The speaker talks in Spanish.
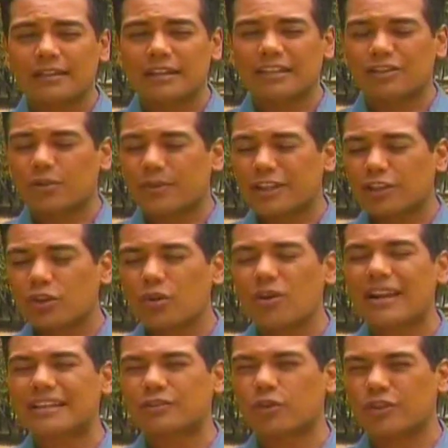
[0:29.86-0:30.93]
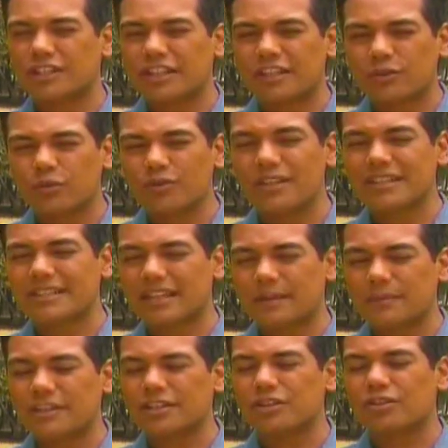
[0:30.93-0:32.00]
sobre todo la solicitud de
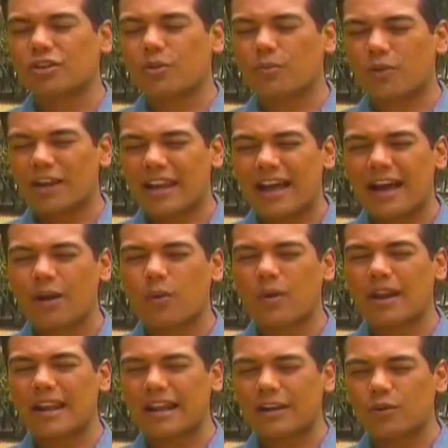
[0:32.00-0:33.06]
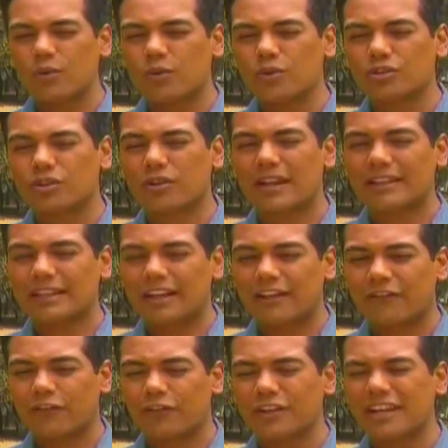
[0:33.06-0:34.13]
servicios como el agua, la luz o la
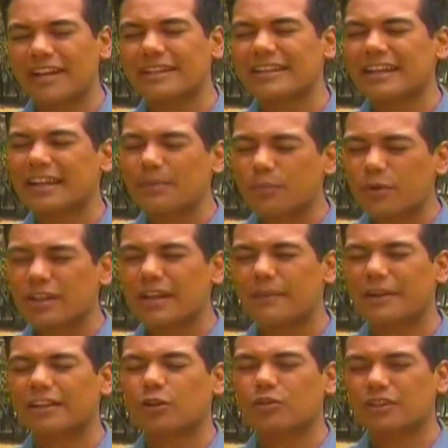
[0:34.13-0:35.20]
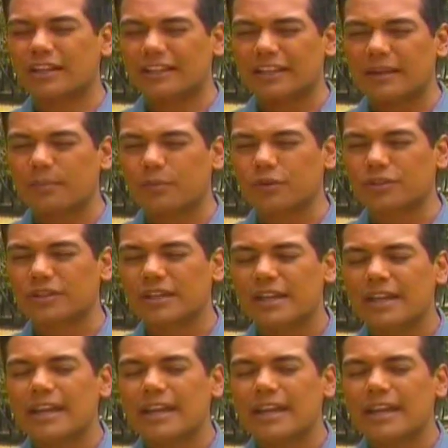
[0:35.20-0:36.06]
telefonía, ya que puede haber contratiempos pues